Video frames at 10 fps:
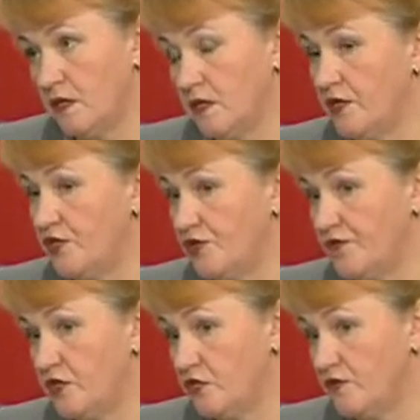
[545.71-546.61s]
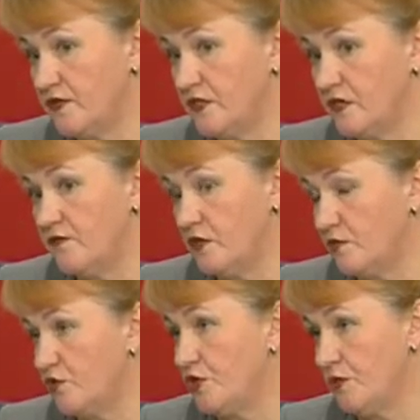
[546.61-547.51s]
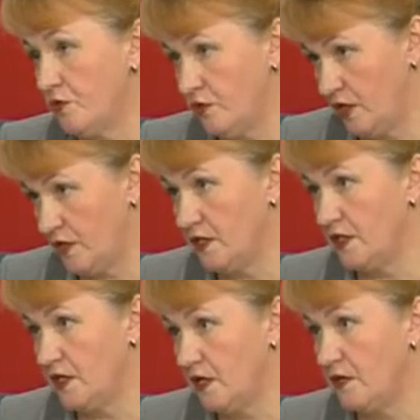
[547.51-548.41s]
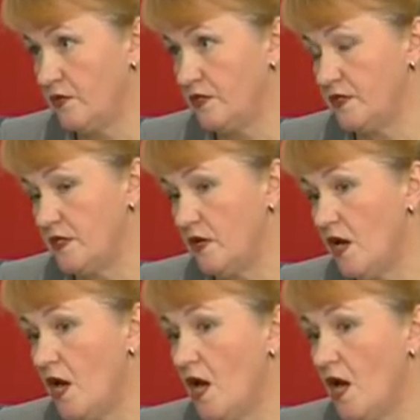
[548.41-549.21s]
как я еще вхожу в состав работы наблюдательной комиссии.